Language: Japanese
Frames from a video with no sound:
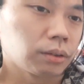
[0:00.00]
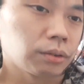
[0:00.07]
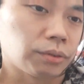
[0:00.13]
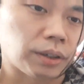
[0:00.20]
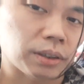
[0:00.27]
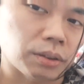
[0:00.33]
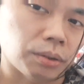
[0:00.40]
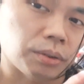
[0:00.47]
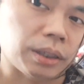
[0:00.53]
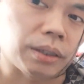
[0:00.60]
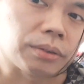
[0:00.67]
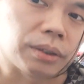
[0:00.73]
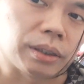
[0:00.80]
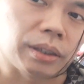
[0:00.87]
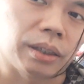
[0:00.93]

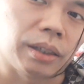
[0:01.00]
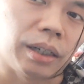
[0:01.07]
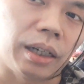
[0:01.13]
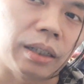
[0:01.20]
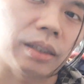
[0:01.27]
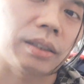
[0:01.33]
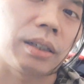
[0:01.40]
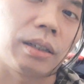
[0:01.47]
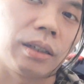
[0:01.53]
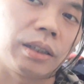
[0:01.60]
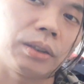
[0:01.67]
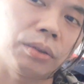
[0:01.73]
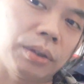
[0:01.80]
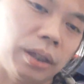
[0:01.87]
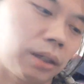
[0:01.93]
ファーストテイクでね、アイナさんが
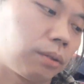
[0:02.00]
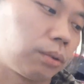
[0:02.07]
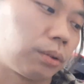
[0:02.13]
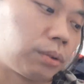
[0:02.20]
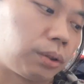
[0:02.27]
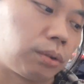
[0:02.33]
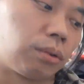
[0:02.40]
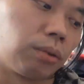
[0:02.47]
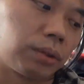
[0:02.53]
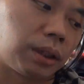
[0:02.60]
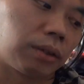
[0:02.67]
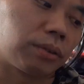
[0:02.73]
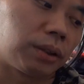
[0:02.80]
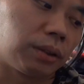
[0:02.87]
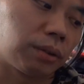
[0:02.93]
一人でこの曲を
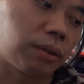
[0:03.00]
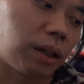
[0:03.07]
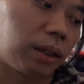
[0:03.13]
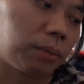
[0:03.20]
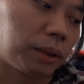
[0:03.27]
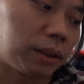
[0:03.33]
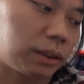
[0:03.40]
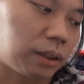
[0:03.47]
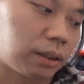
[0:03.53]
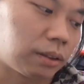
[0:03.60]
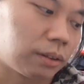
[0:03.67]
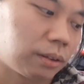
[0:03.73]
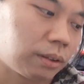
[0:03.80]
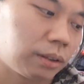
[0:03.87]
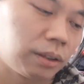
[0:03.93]
歌うっていうのがありました。
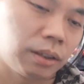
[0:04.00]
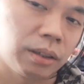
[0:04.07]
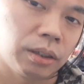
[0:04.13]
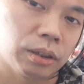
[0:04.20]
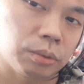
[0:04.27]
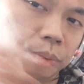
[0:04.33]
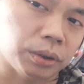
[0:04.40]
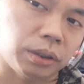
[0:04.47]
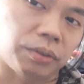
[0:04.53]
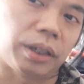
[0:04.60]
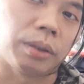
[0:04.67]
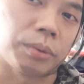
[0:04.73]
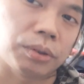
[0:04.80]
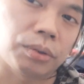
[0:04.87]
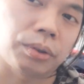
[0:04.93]
Spotify
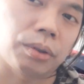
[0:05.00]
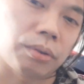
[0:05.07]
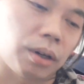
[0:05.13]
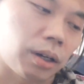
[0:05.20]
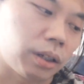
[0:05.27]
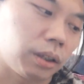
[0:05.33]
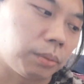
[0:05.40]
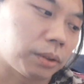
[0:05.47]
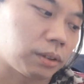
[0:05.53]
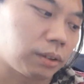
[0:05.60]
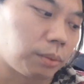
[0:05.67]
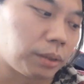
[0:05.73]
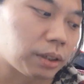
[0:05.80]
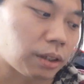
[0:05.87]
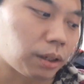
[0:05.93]
にもその曲上がってますん
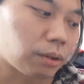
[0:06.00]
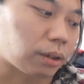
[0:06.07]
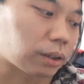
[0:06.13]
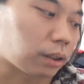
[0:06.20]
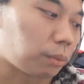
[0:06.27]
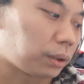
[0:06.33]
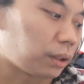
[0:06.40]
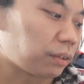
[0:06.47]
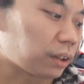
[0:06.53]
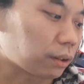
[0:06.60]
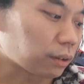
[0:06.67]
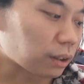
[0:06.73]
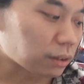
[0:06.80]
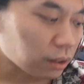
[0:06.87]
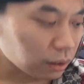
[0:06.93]
で、皆さんよかったら見てみて
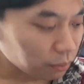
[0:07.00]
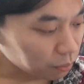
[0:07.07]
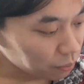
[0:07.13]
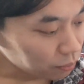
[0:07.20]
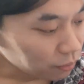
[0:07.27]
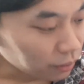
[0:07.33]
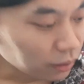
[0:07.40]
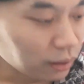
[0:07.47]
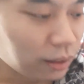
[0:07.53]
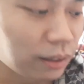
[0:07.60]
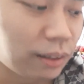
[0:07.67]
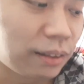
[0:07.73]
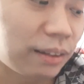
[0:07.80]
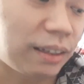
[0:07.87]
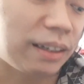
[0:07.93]
ください。
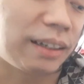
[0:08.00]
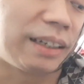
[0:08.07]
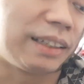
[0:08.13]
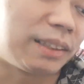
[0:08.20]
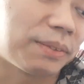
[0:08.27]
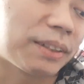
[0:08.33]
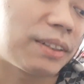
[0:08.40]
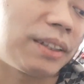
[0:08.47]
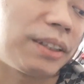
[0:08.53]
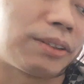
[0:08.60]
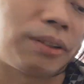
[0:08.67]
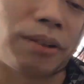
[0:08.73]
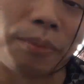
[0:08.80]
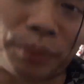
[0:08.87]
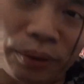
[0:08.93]
で、一番好
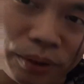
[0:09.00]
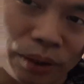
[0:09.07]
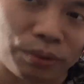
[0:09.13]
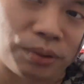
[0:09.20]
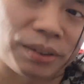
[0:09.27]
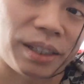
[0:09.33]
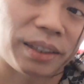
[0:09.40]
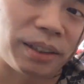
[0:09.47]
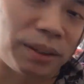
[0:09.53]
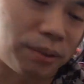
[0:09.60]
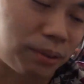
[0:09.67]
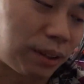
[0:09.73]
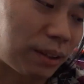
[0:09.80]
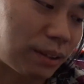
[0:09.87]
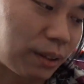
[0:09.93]
曲はビューティフルさって
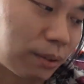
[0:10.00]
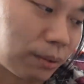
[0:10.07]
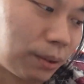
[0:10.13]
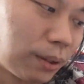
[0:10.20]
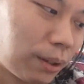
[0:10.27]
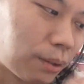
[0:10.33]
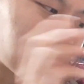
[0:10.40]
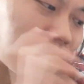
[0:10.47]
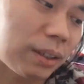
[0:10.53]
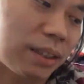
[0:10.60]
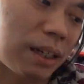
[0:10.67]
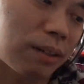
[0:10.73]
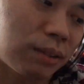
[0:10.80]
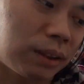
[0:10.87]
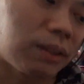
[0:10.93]
曲なんですけど、これ
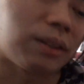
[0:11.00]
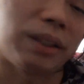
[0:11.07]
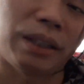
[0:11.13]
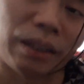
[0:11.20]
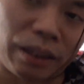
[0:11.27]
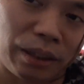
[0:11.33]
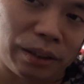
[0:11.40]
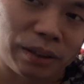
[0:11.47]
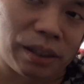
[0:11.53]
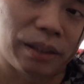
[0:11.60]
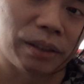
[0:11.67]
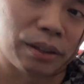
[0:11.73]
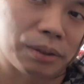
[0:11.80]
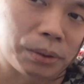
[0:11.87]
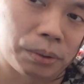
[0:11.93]
作詞はリンリンさ
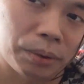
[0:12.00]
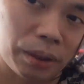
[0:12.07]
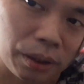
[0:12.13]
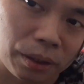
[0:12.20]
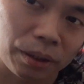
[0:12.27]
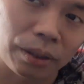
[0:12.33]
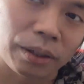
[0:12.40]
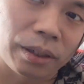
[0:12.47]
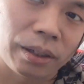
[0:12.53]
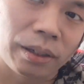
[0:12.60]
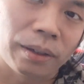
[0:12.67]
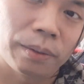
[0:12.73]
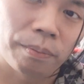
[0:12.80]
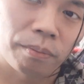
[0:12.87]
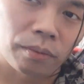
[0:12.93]
んなんですよね。
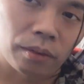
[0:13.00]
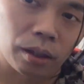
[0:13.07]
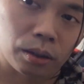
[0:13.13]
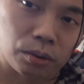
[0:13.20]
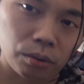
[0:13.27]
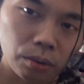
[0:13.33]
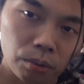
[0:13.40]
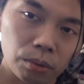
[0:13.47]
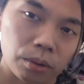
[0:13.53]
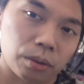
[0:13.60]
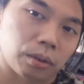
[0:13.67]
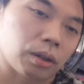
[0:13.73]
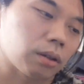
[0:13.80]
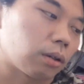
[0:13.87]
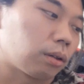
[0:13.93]
だからそういうことだ
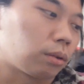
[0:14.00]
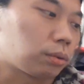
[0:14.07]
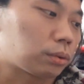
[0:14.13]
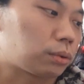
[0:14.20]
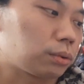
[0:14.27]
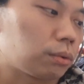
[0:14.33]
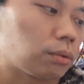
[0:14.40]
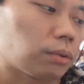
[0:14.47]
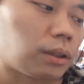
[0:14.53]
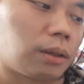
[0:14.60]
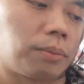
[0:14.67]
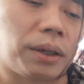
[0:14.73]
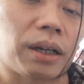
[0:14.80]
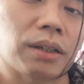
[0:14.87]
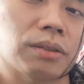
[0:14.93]
よ。なんか、すごく
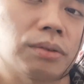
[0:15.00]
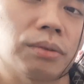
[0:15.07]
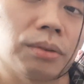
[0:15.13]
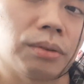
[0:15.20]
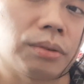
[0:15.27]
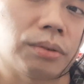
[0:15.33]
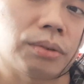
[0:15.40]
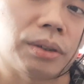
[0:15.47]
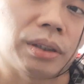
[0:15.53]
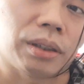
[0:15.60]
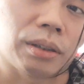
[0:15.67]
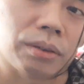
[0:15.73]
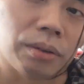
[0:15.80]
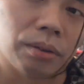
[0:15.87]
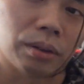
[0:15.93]
ね、バランスの取れ
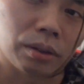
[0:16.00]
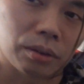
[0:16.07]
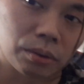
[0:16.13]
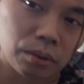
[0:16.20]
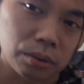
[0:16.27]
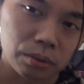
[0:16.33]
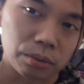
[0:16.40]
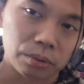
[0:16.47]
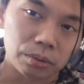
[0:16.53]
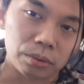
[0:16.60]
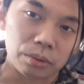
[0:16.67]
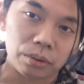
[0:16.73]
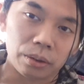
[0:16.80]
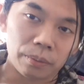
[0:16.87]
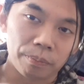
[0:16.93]
たというか、すご
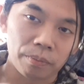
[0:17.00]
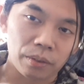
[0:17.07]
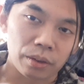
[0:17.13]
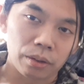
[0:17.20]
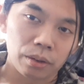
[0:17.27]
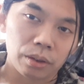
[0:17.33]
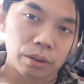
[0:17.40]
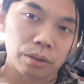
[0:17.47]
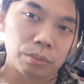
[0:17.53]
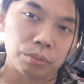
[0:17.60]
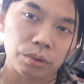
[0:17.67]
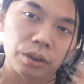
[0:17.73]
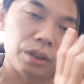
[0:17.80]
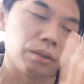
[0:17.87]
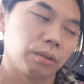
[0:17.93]
く
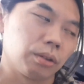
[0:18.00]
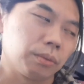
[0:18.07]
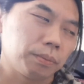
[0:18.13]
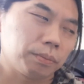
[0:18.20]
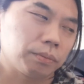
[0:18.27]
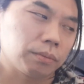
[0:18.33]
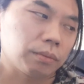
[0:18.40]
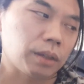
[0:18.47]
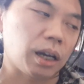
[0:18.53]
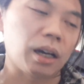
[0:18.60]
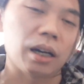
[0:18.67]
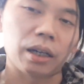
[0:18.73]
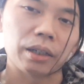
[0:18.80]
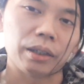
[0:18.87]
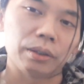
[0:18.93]
無二の
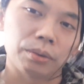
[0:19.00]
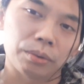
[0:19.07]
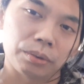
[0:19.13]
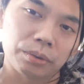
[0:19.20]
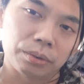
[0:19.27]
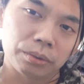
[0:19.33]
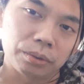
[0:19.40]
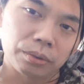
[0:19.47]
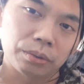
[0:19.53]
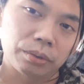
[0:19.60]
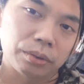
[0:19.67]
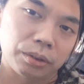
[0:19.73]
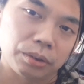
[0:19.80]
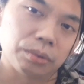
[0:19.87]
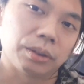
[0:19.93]
アイドル
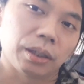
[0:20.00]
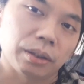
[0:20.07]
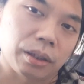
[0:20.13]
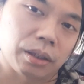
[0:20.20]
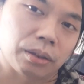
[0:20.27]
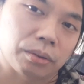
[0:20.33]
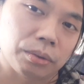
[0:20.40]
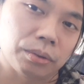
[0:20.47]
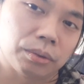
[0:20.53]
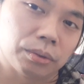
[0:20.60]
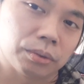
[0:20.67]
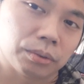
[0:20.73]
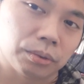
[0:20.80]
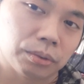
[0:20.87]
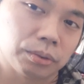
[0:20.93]
集団だなとい
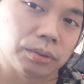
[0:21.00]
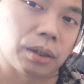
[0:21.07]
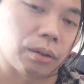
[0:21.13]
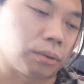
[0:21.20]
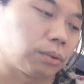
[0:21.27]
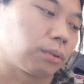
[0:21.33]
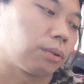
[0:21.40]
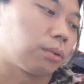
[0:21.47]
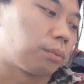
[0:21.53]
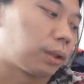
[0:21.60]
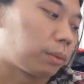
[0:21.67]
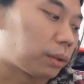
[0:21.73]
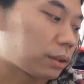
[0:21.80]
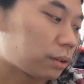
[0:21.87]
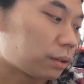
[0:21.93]
うふうなことを思
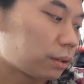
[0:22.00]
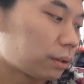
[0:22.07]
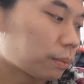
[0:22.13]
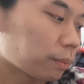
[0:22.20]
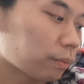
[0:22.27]
います。